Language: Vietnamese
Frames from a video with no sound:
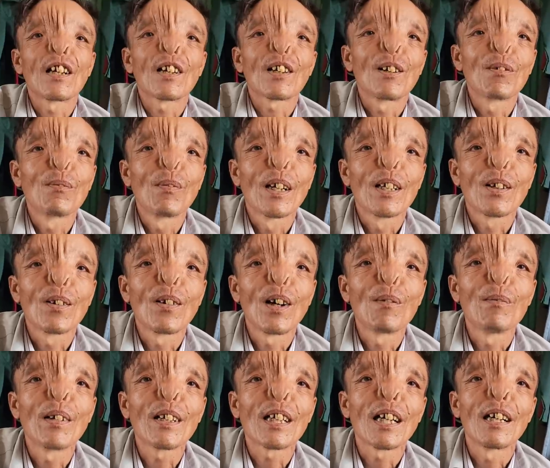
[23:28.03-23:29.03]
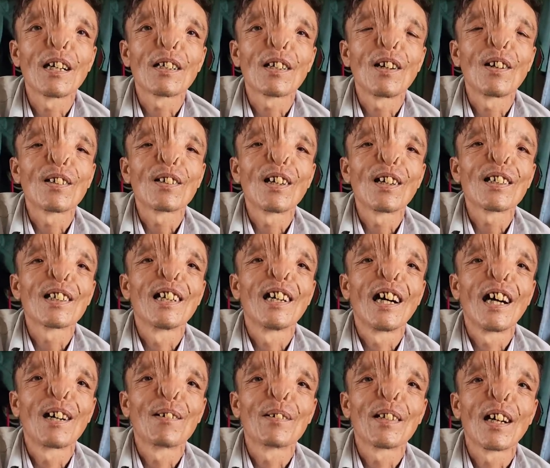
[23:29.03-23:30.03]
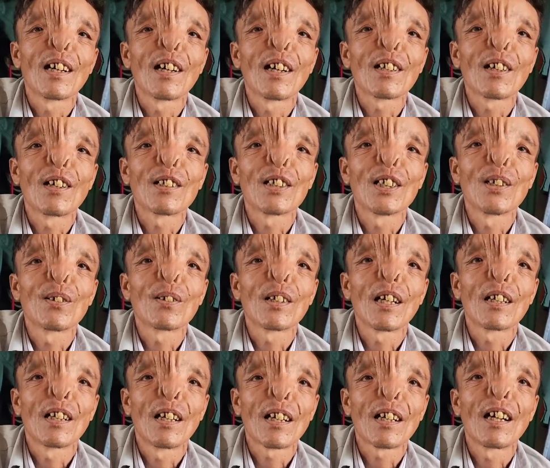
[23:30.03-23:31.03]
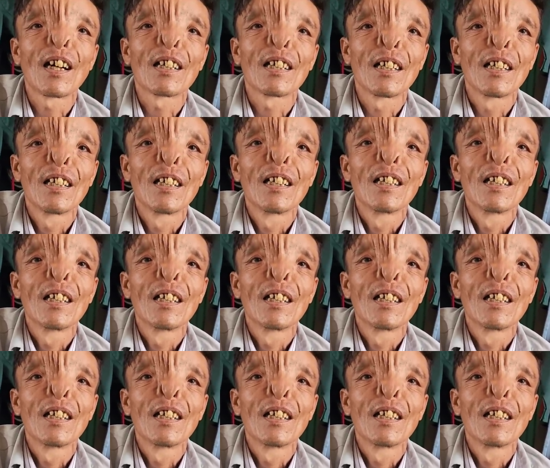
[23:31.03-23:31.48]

chứ mình cũng không biết uh, nói, gì hơn bây giờ thôi có nhiêu rồi được rồi ừ.